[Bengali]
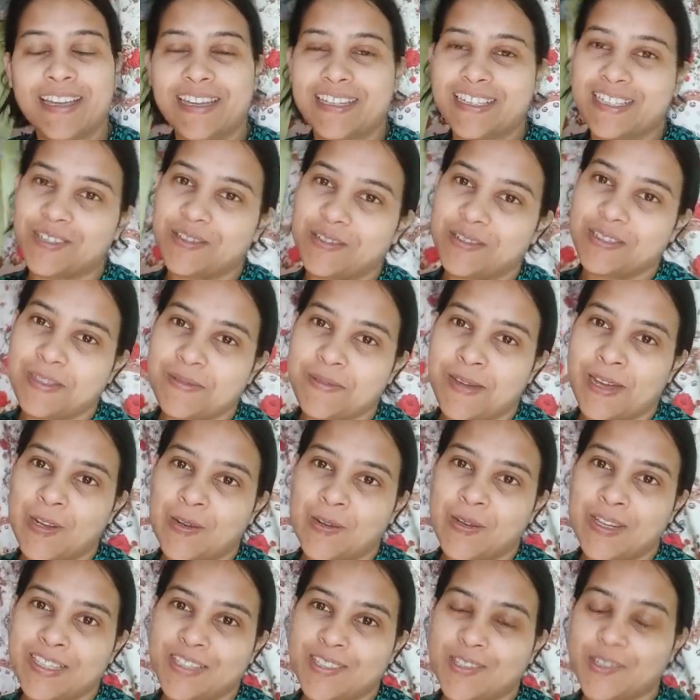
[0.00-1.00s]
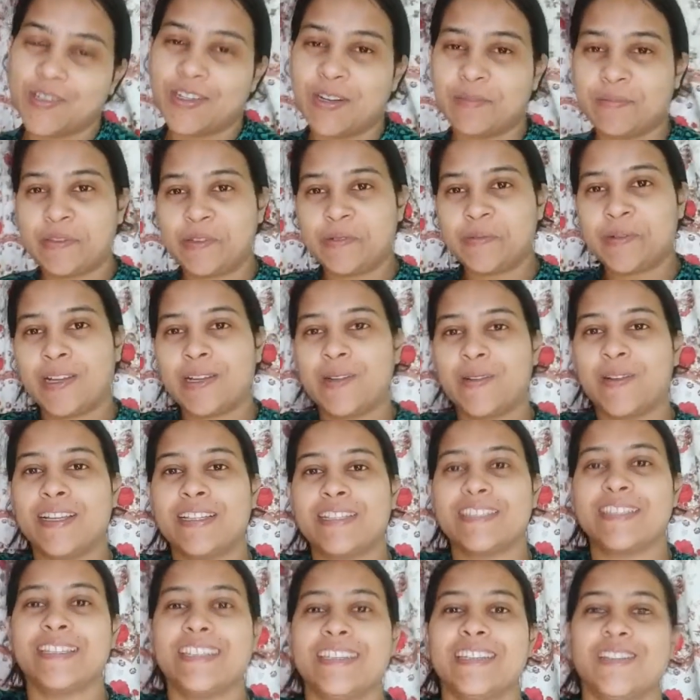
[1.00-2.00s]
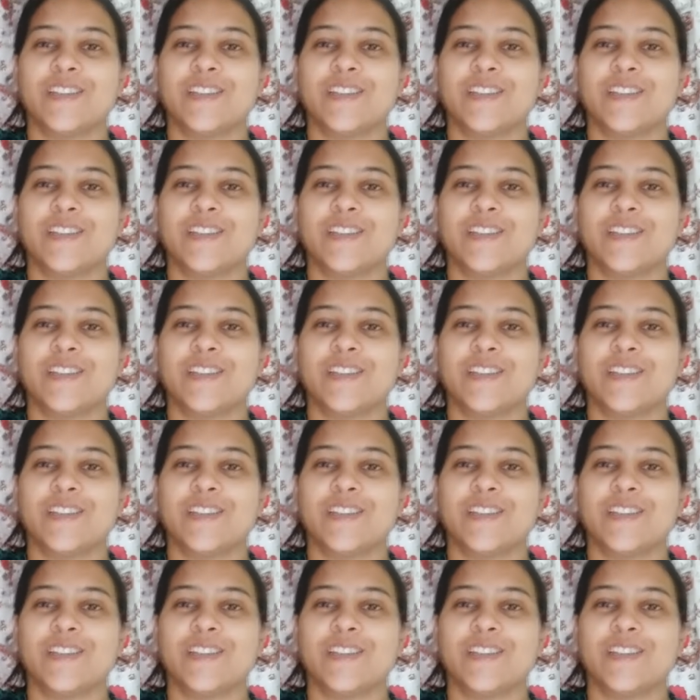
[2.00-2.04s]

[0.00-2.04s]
আশা করছি ভালো আছো আমিও ভালো আছি